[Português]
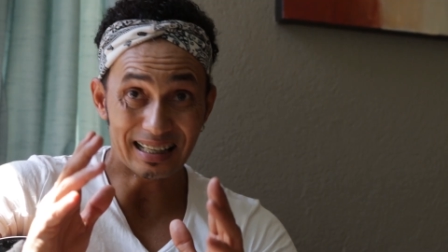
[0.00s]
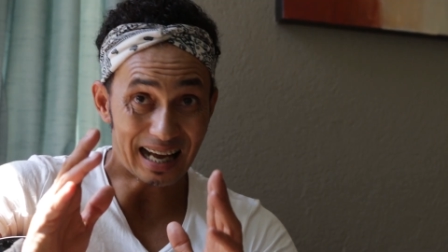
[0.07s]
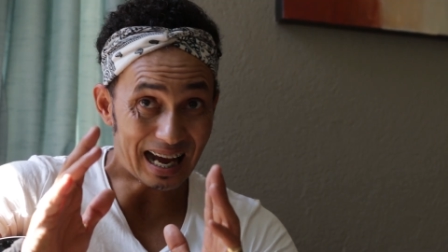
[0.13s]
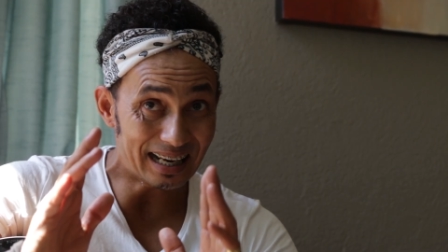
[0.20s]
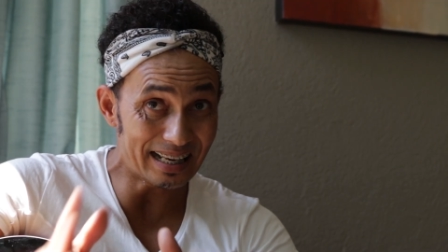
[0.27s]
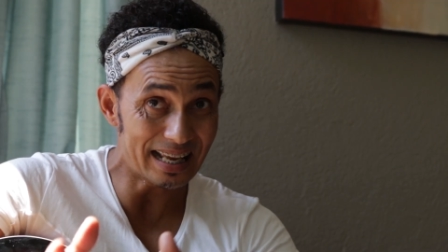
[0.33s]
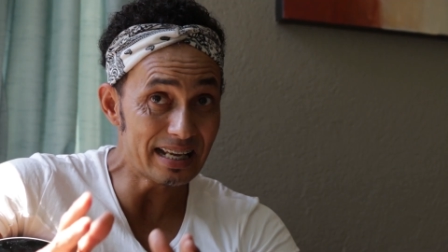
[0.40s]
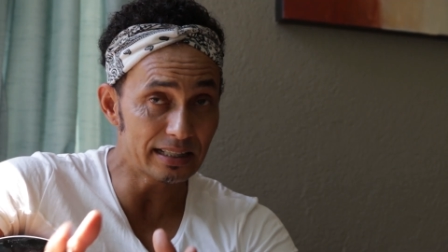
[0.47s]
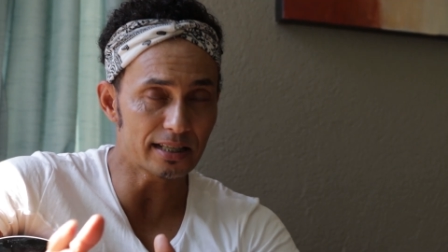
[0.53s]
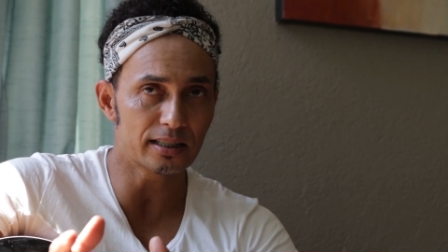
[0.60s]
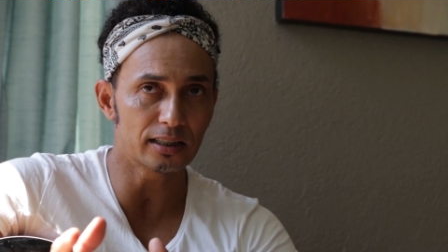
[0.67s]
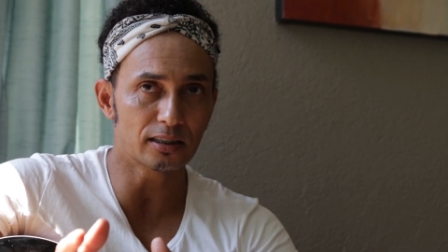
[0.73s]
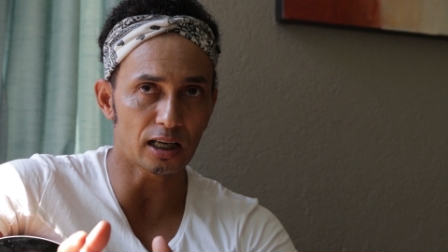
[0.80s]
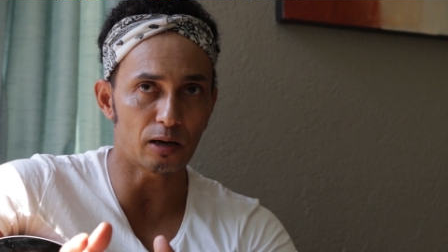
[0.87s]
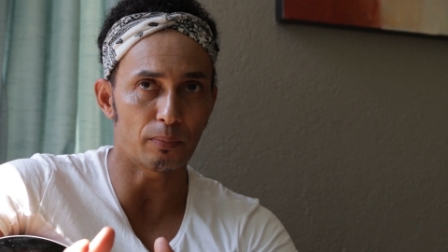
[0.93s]
Além
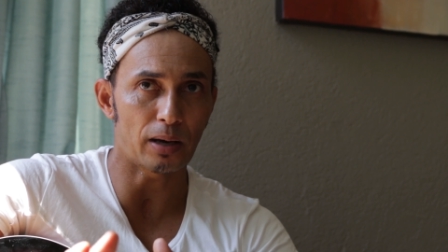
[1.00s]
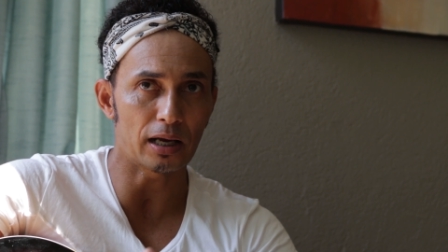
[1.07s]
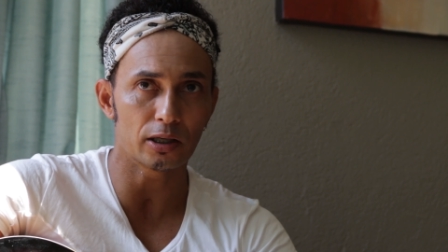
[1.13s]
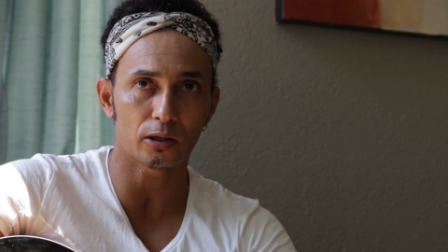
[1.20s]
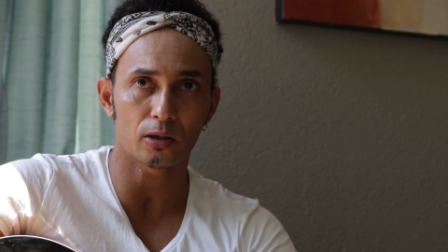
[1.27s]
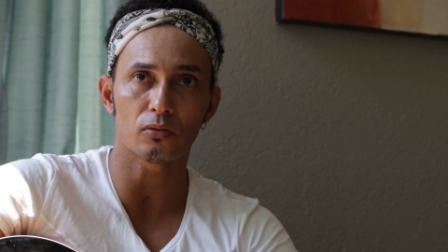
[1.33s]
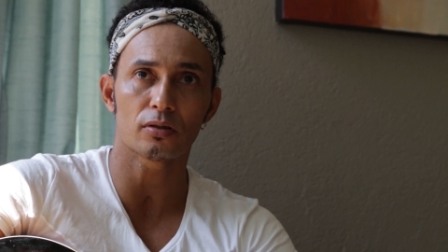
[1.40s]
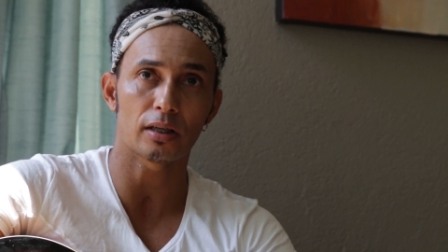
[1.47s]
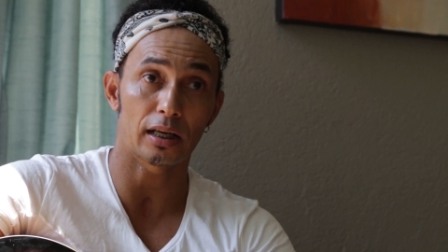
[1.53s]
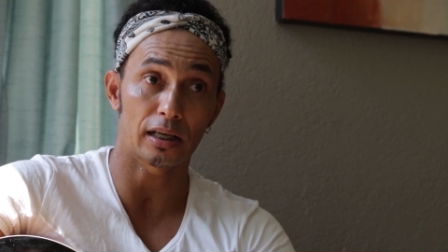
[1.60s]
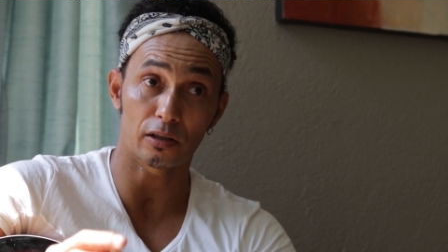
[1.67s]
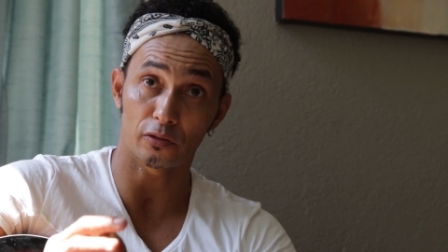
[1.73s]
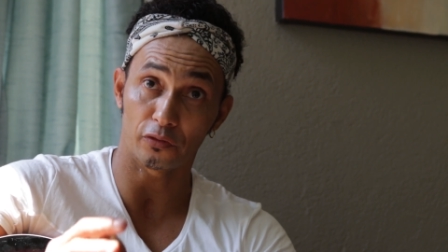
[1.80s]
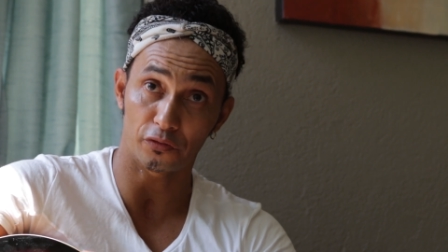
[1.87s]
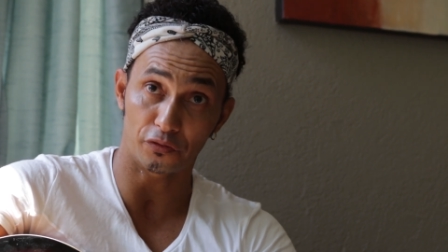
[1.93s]
desse trabalho que é um
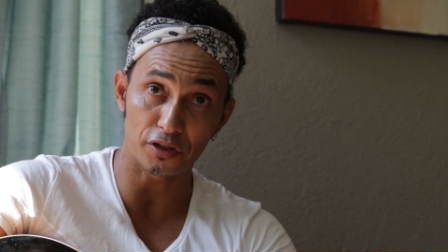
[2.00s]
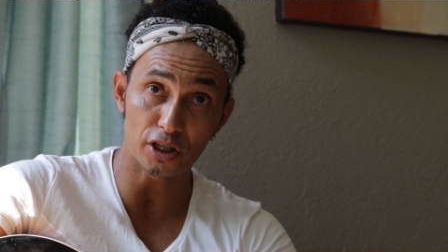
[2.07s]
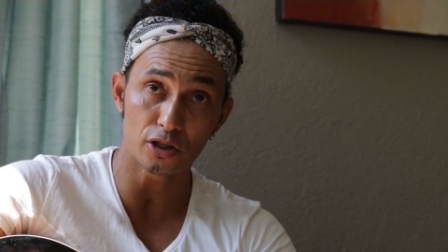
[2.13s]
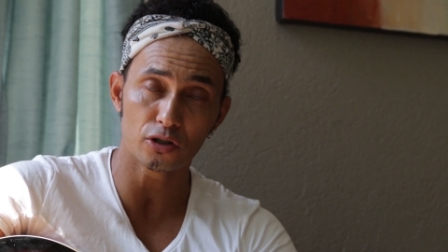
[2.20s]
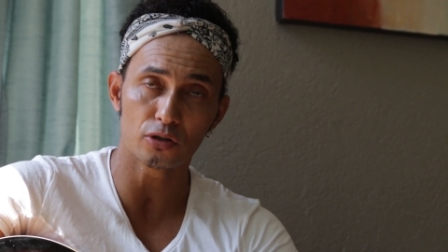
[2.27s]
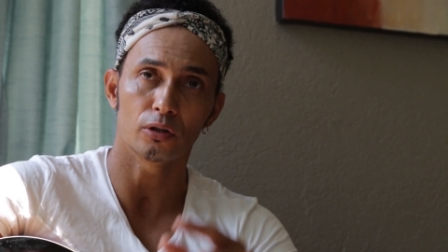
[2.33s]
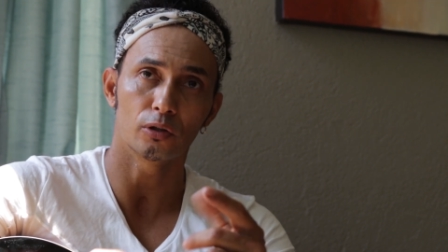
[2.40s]
salário fixo,